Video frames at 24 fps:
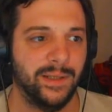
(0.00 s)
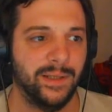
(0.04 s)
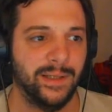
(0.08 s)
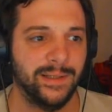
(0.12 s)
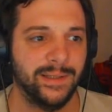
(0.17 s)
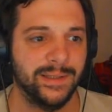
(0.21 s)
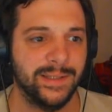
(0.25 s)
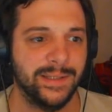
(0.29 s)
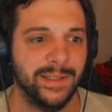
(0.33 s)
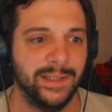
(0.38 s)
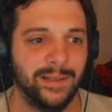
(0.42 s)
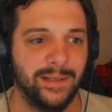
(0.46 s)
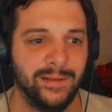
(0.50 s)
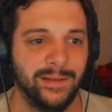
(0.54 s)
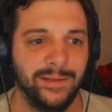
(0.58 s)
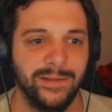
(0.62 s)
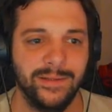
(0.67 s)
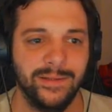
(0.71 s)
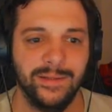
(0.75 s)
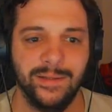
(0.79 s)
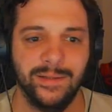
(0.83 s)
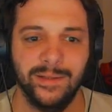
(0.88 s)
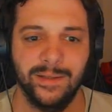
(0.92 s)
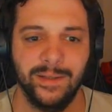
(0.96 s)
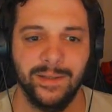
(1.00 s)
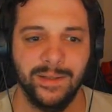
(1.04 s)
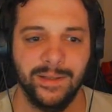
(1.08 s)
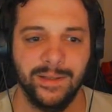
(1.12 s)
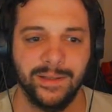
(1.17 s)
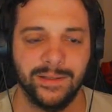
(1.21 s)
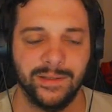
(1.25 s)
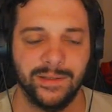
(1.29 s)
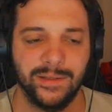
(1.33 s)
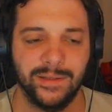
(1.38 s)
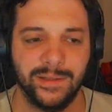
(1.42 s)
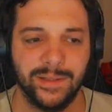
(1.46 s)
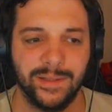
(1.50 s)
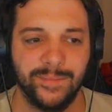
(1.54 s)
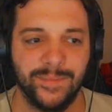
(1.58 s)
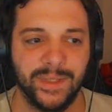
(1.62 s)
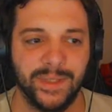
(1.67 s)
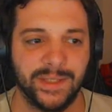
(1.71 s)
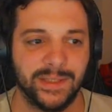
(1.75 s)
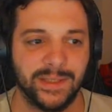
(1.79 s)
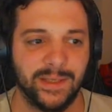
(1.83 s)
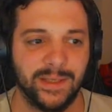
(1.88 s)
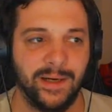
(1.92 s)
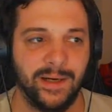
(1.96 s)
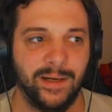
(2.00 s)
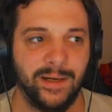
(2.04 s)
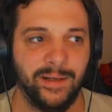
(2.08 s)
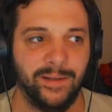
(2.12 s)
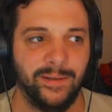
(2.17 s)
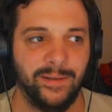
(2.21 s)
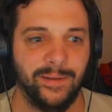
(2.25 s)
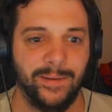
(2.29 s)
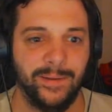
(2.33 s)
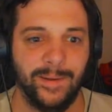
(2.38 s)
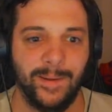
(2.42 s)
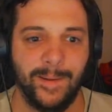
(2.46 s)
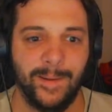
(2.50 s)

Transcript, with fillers: ganz ehrlich. Sonst gibt das keinen.